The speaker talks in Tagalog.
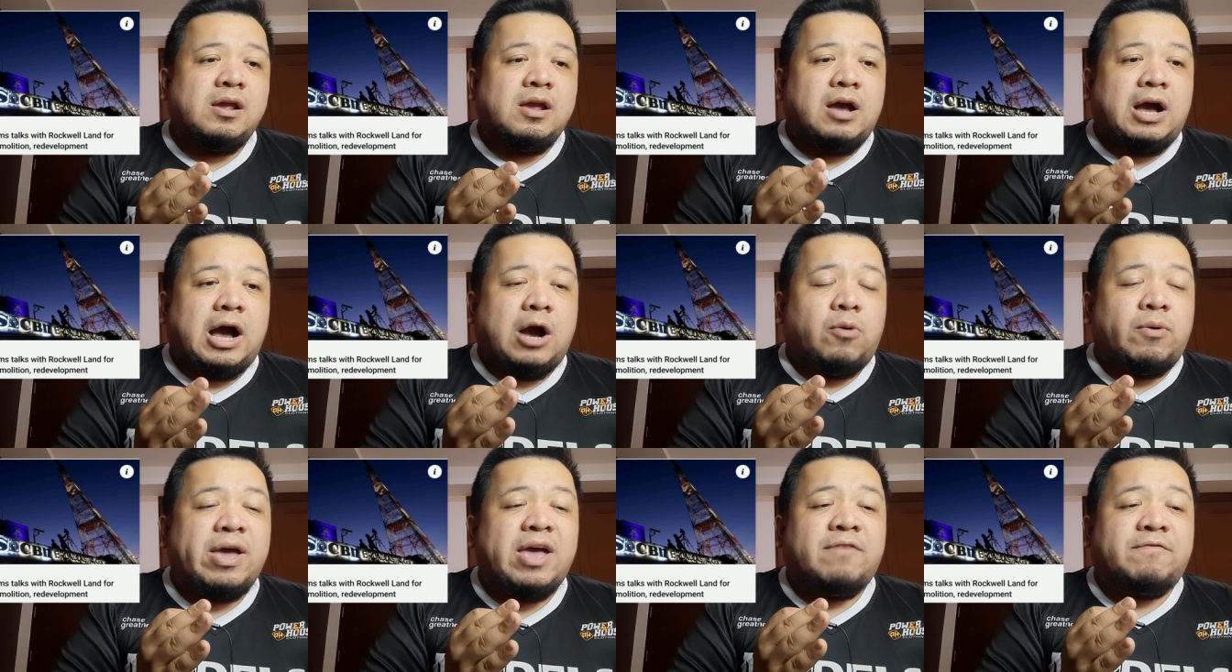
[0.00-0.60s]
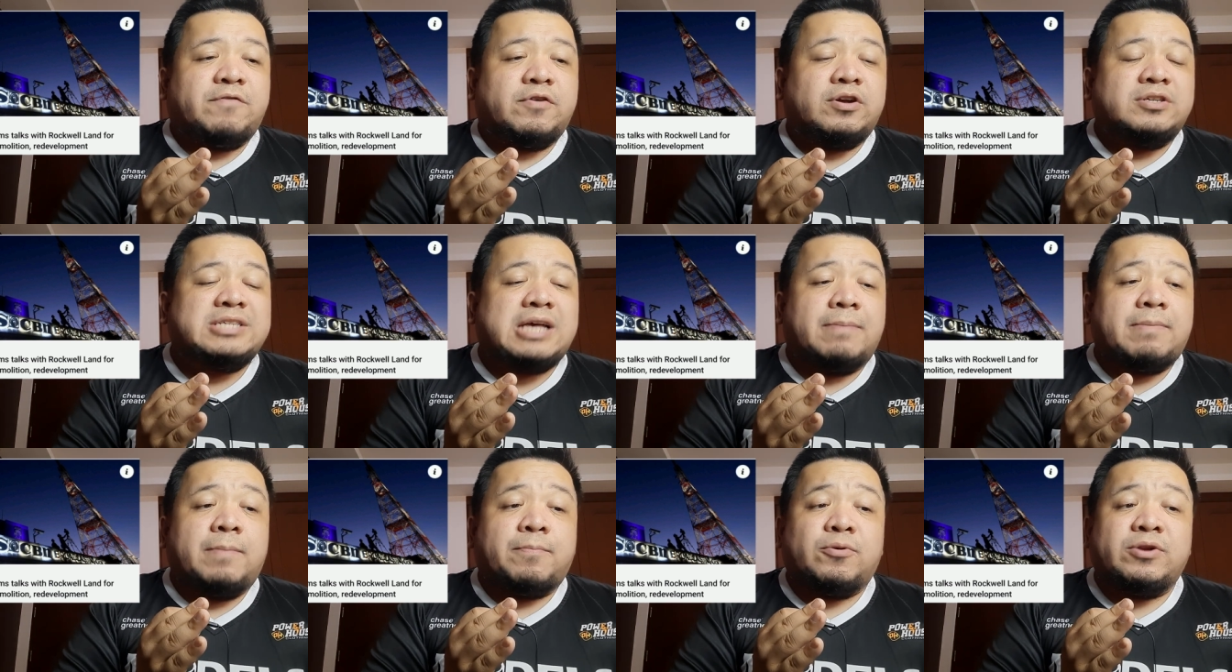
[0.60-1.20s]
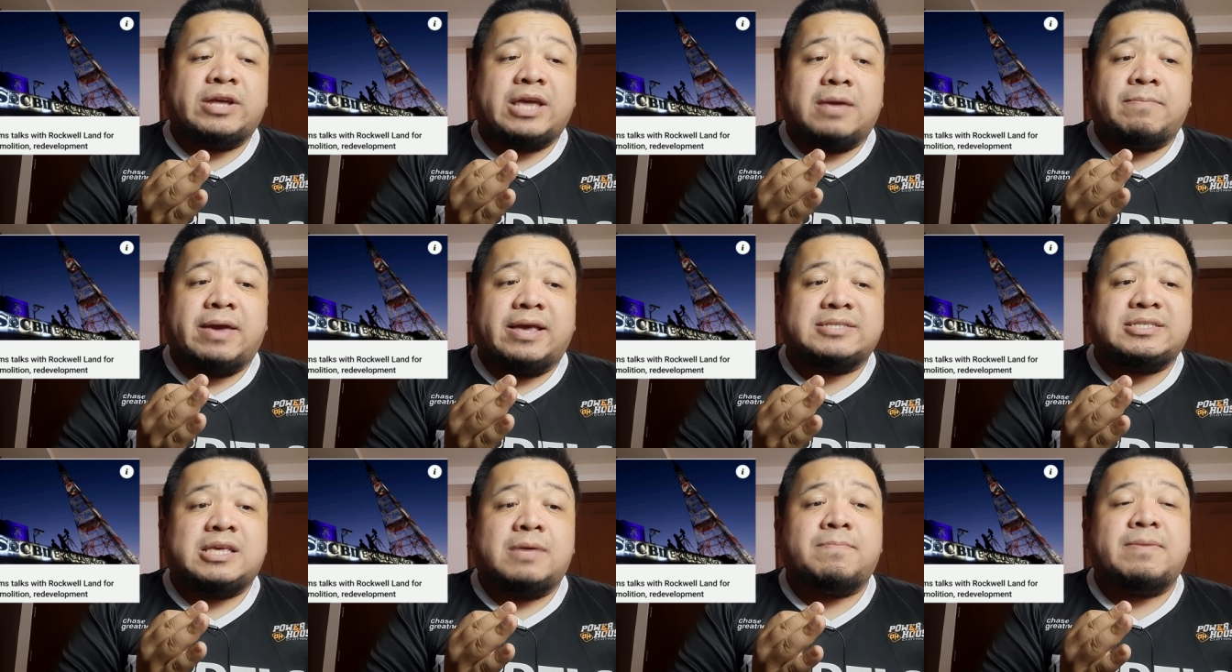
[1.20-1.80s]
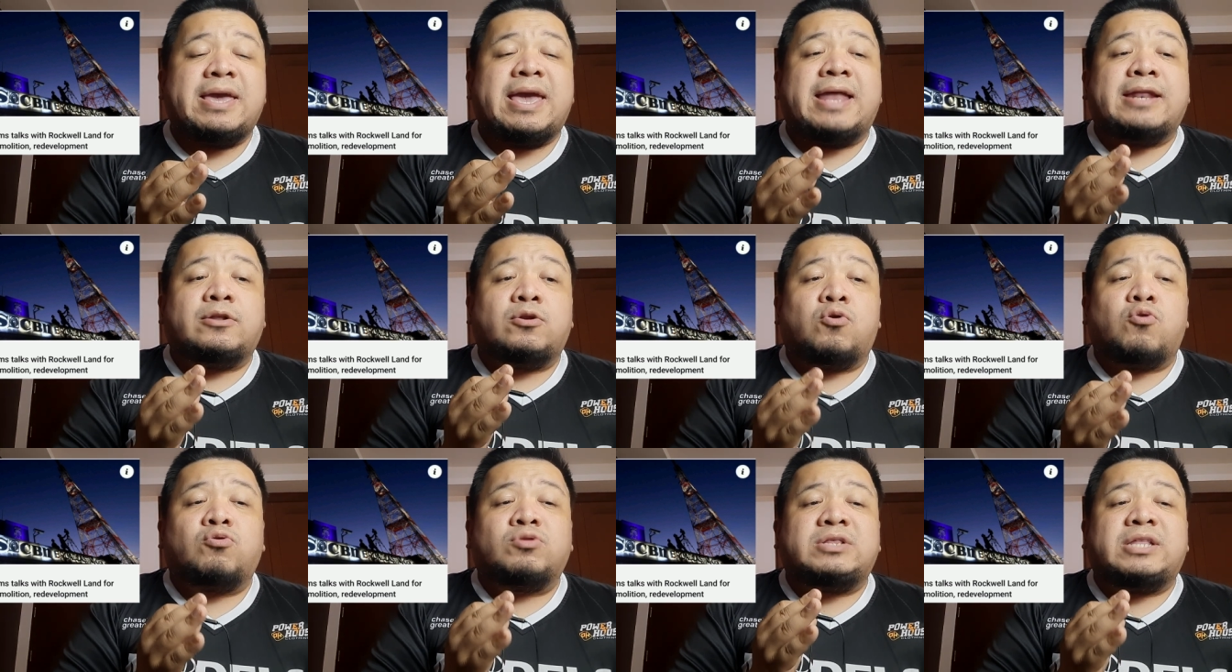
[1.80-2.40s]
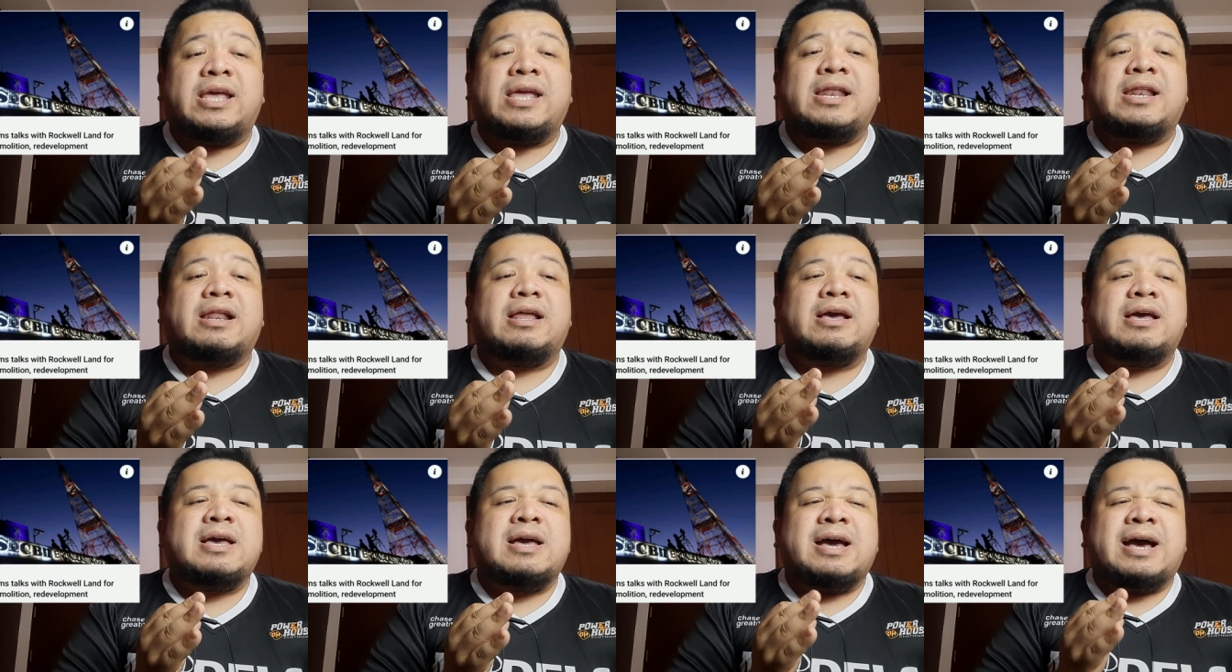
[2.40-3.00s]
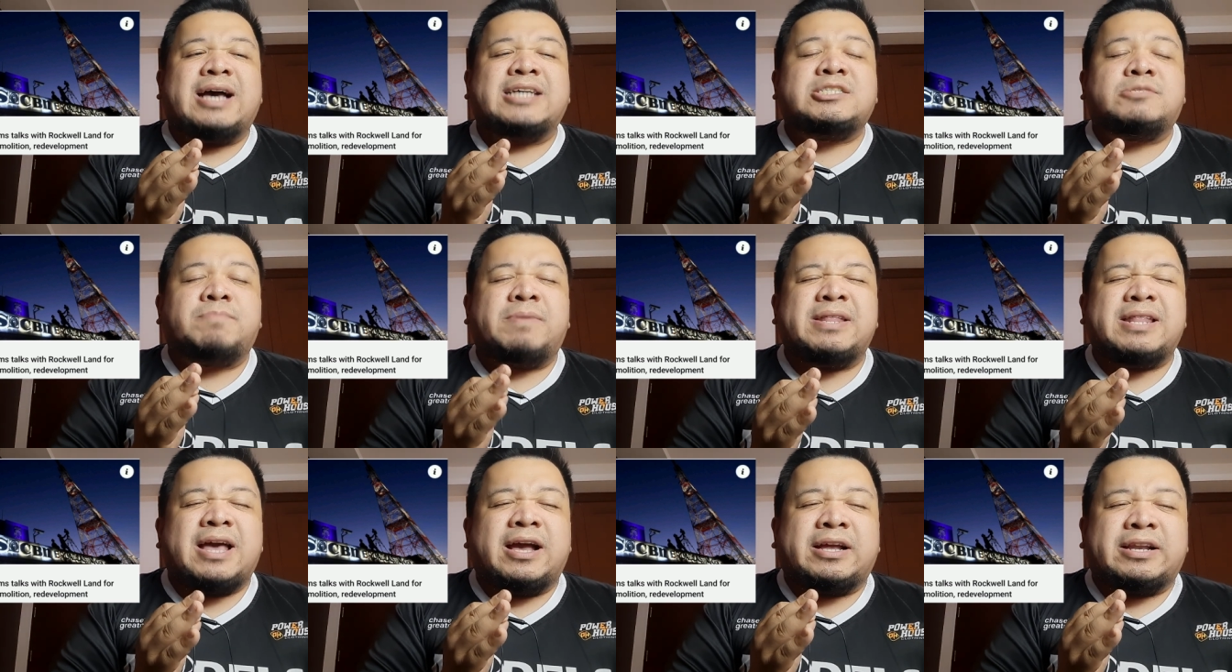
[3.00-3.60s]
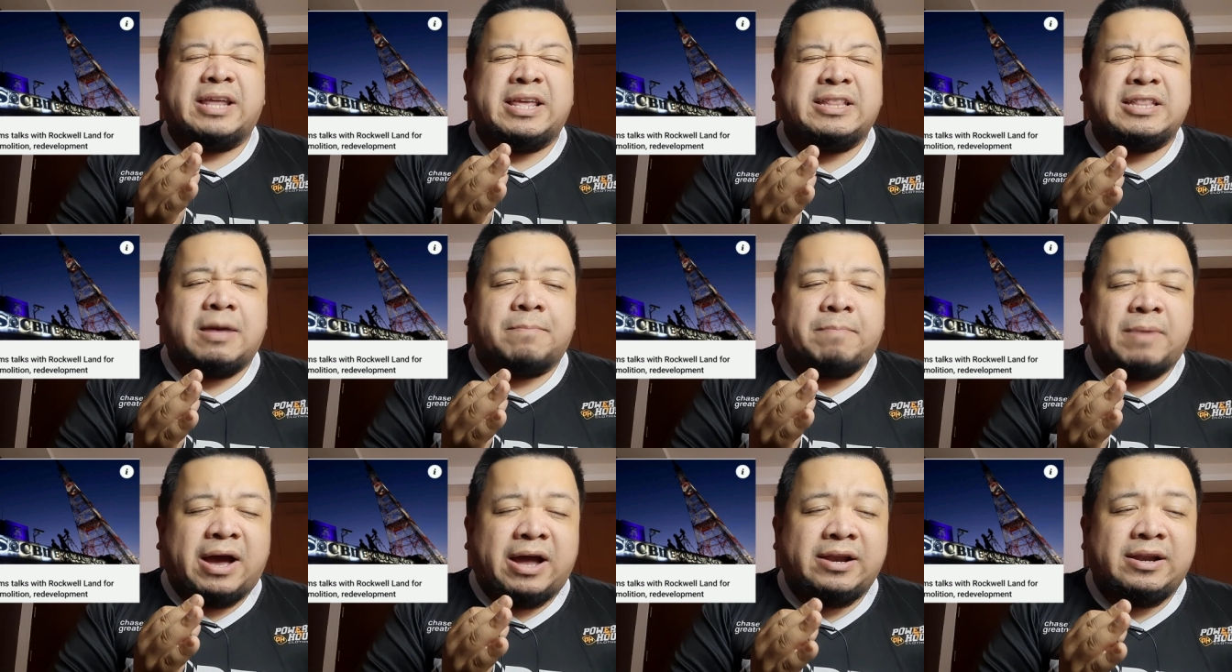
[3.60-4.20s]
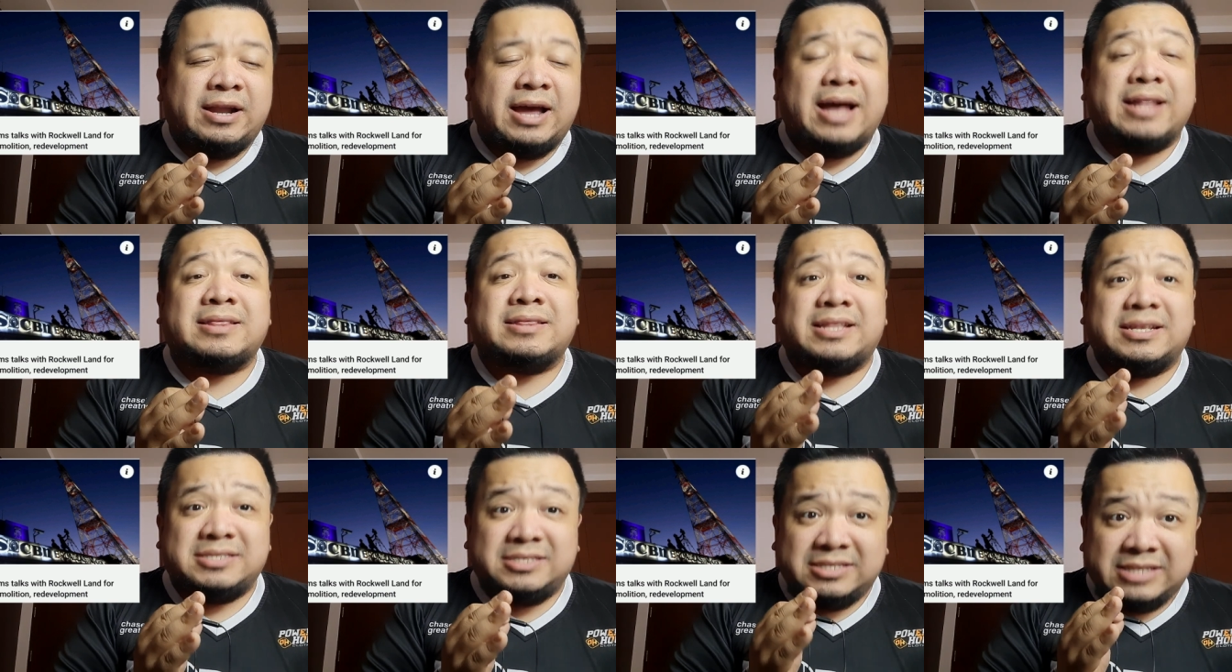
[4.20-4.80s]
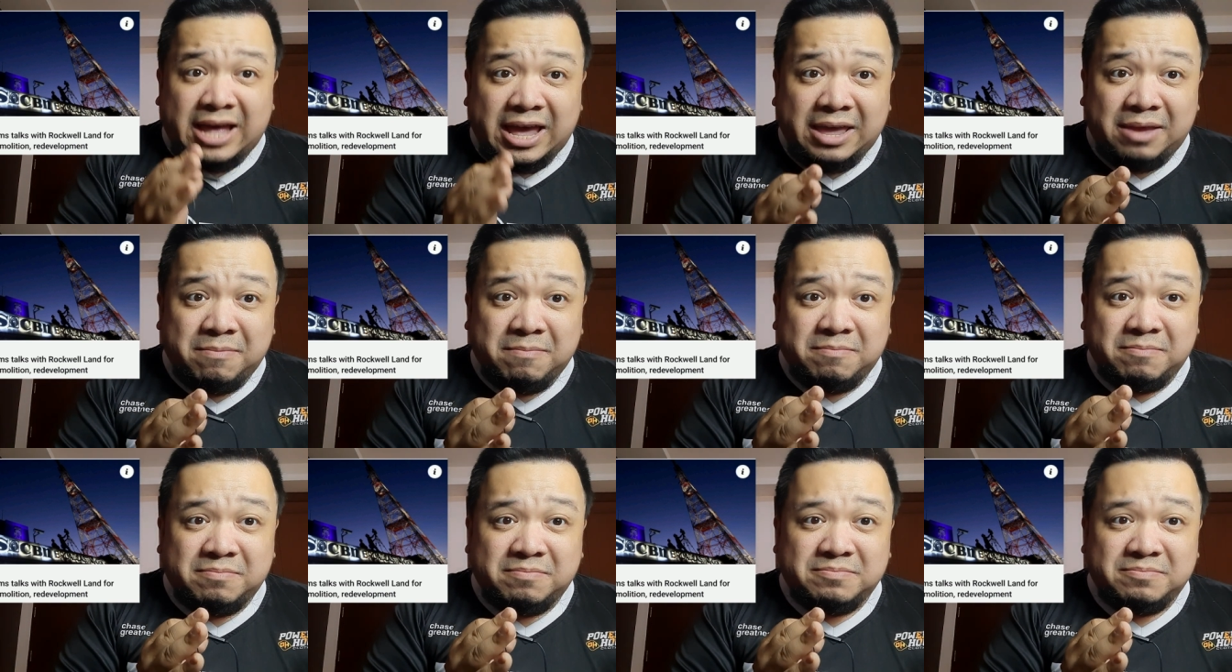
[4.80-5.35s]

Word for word: However, sabi po ng ABS-CBN, no deal has been agreed upon at this time.